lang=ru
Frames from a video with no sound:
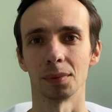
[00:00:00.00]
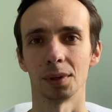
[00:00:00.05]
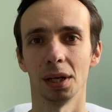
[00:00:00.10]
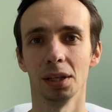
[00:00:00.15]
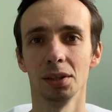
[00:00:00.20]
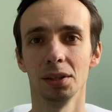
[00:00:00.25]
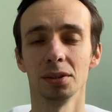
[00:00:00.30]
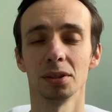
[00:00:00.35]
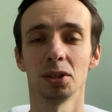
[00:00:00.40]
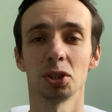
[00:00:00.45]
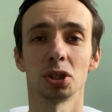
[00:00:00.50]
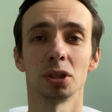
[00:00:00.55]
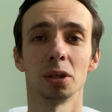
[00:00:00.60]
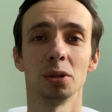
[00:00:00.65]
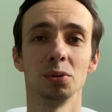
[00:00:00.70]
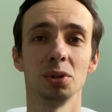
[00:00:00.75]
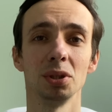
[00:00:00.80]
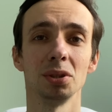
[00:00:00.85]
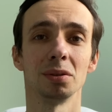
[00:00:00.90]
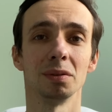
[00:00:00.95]
Они
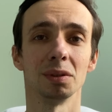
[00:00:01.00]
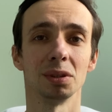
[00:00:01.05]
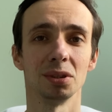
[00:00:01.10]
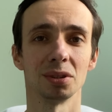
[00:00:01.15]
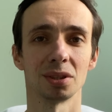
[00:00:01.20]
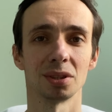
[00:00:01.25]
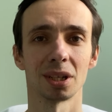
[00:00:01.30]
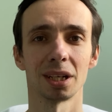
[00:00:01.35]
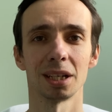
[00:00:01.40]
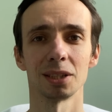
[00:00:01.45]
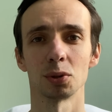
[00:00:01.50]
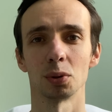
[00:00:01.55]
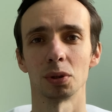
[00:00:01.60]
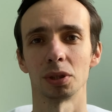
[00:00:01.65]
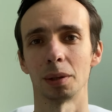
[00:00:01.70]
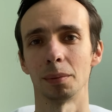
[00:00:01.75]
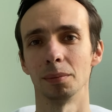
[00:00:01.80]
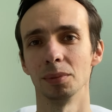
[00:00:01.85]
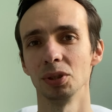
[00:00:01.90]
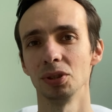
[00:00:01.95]
начинают действовать не сразу, а
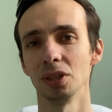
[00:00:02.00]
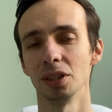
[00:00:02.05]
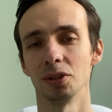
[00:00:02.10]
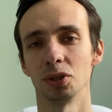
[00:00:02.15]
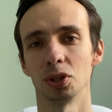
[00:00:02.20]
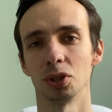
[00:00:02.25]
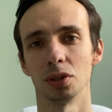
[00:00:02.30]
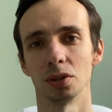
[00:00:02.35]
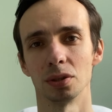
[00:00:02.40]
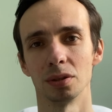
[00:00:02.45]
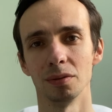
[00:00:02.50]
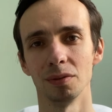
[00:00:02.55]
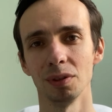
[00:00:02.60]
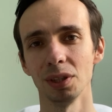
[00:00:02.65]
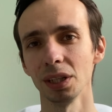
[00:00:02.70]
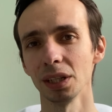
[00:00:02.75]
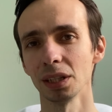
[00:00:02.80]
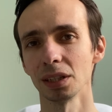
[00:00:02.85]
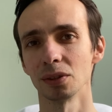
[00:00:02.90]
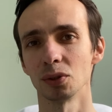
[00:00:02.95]
там недели через
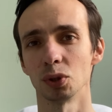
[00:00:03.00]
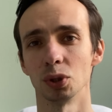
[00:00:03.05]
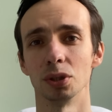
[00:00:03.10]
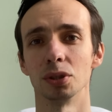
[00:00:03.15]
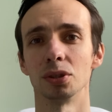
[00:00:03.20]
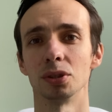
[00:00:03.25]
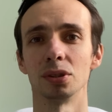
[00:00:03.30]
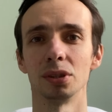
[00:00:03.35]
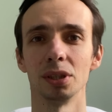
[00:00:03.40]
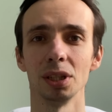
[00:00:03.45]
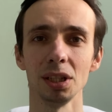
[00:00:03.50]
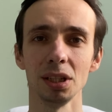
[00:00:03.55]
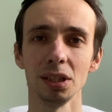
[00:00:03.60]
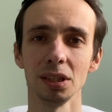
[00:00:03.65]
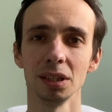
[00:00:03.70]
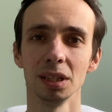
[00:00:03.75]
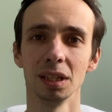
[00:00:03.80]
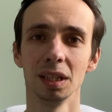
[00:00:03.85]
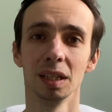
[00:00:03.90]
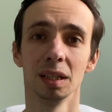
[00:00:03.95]
две, через
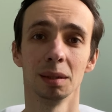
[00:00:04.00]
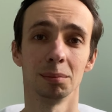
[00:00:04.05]
три.